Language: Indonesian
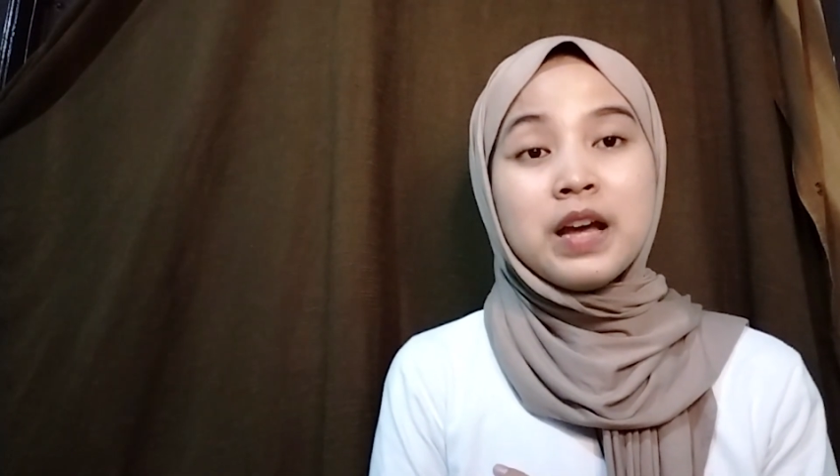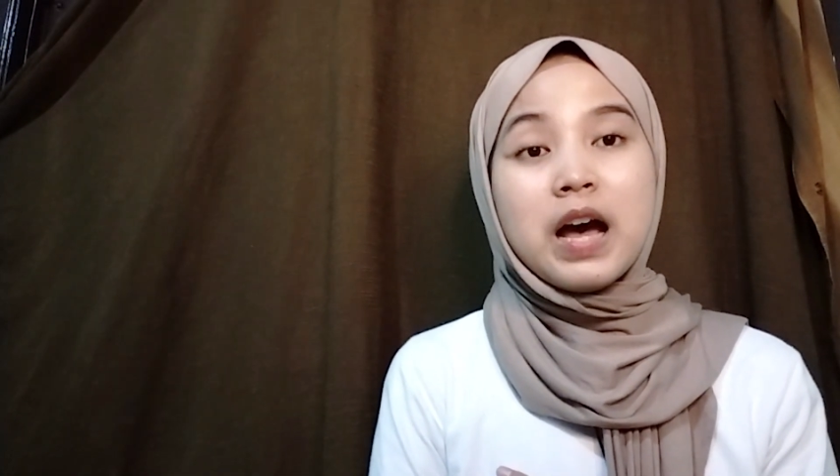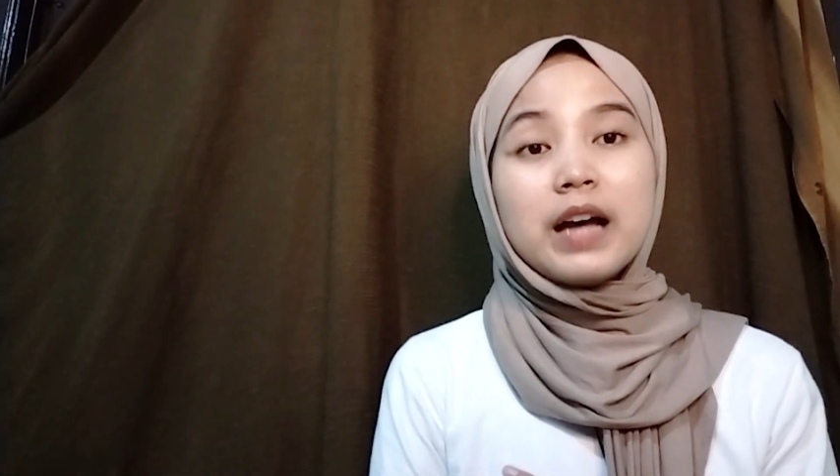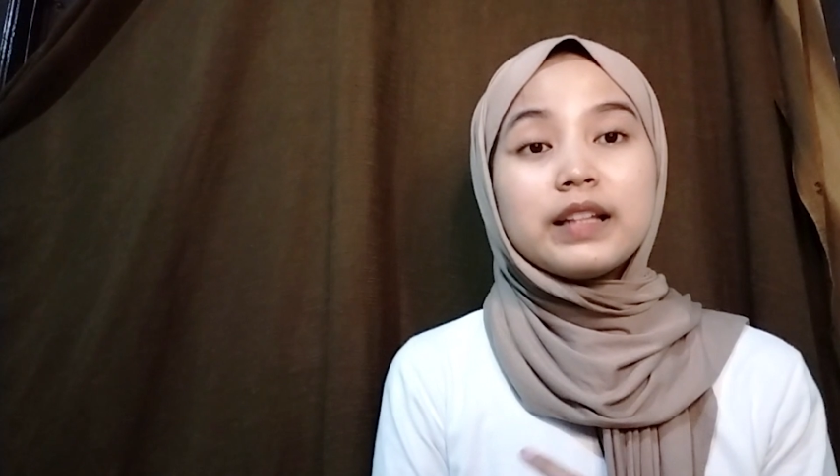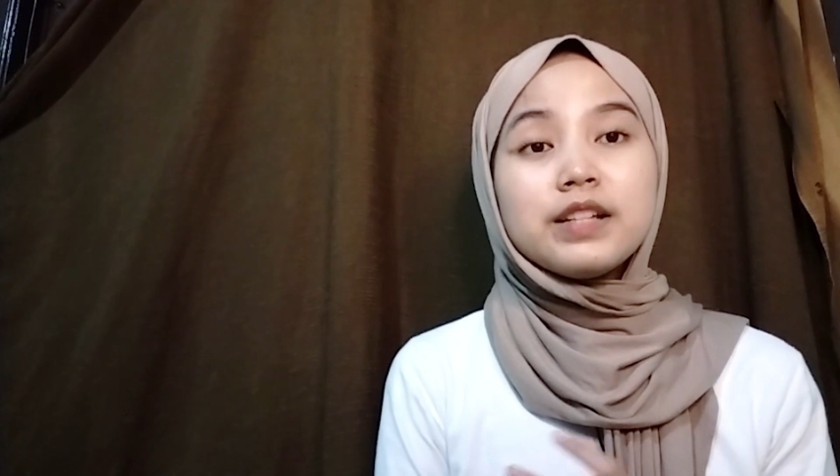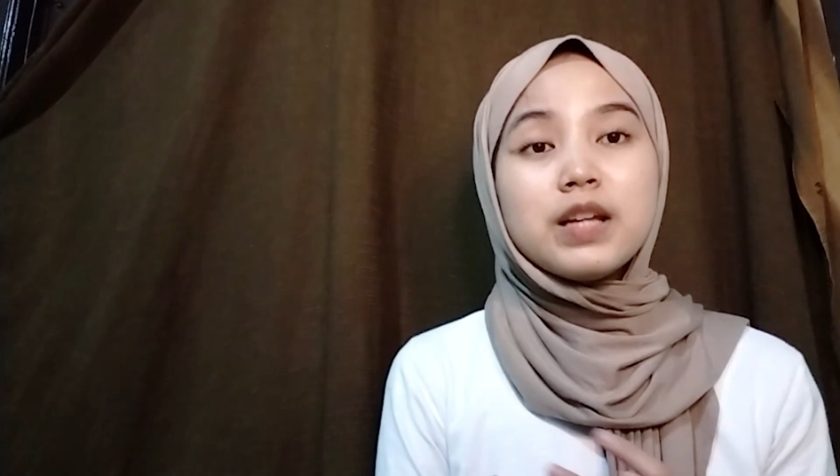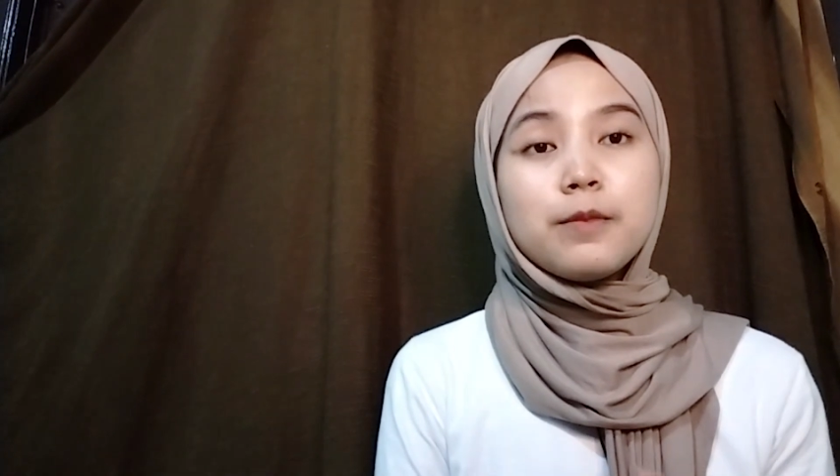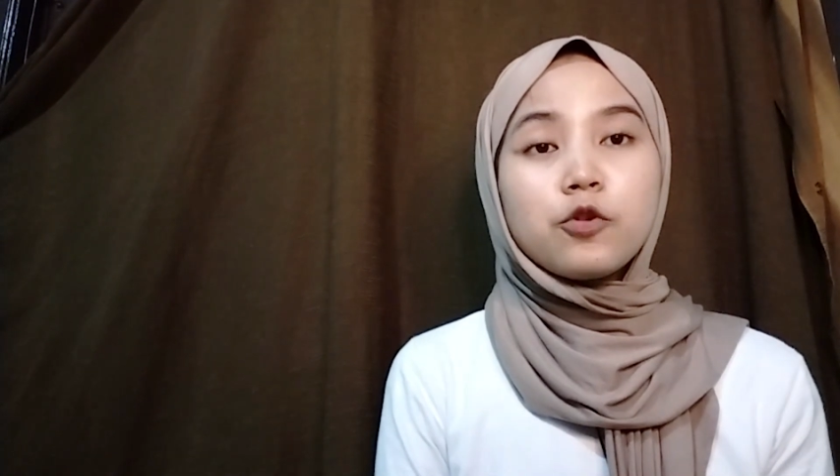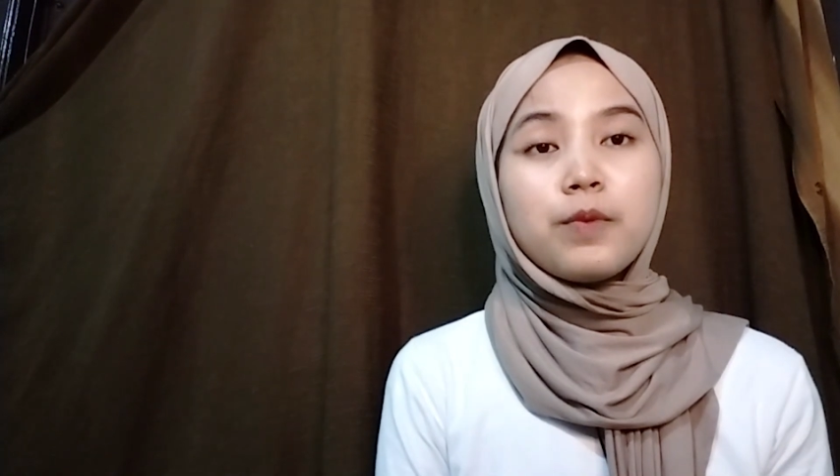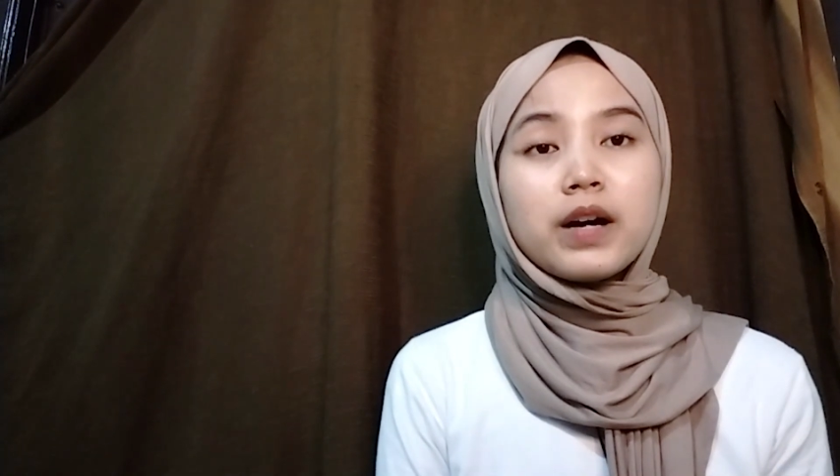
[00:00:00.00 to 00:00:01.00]
Atasha
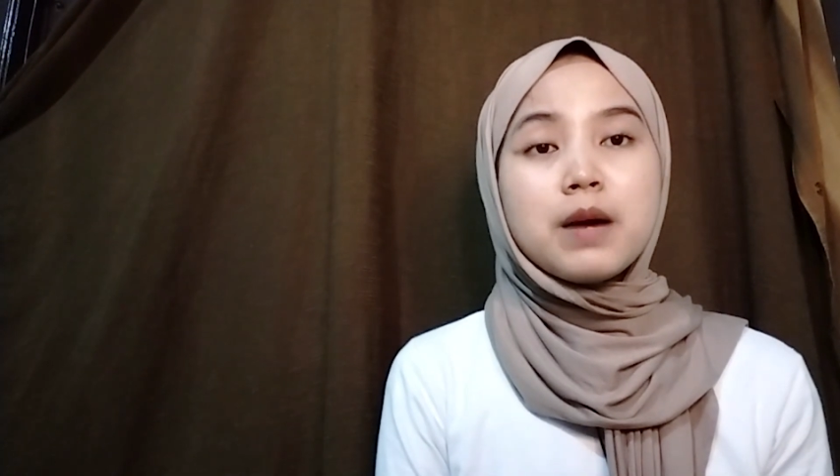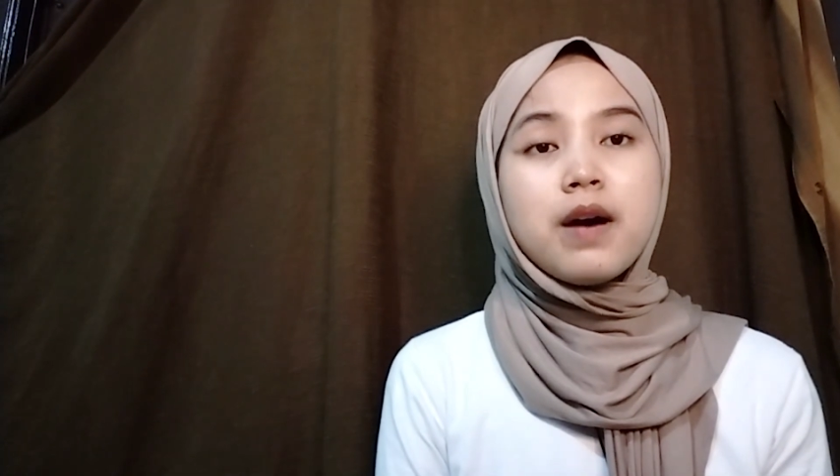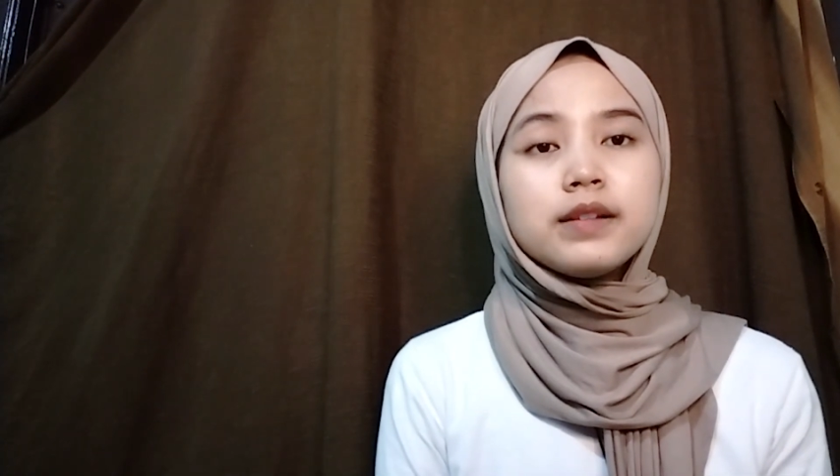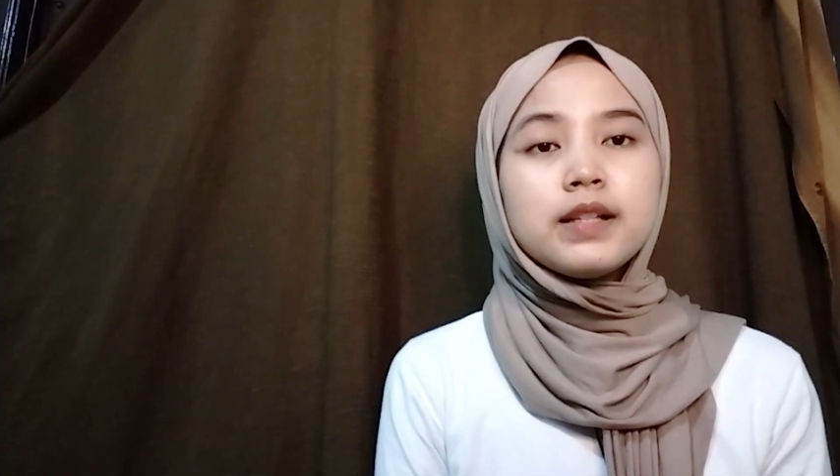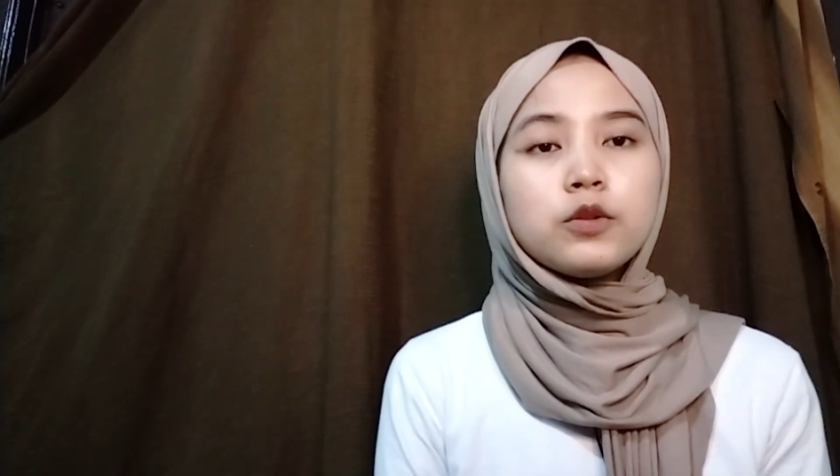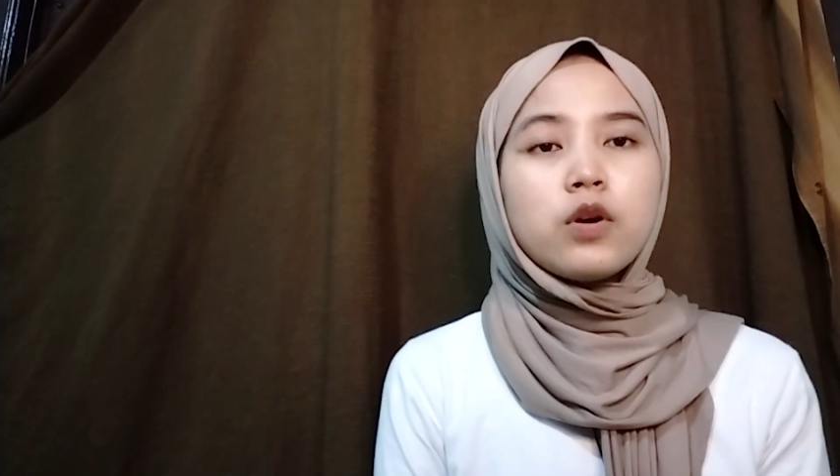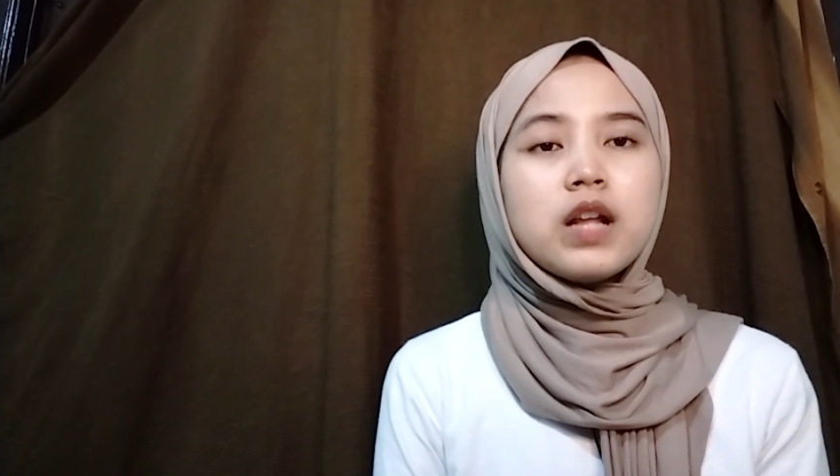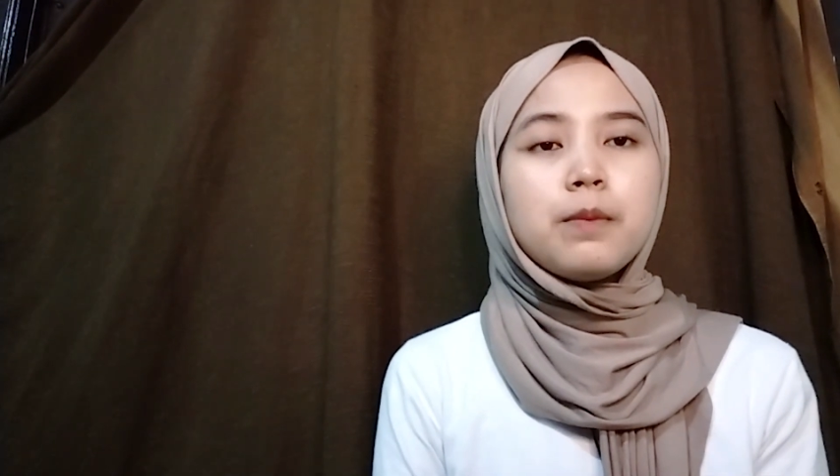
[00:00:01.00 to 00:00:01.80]
merupakan mahasiswa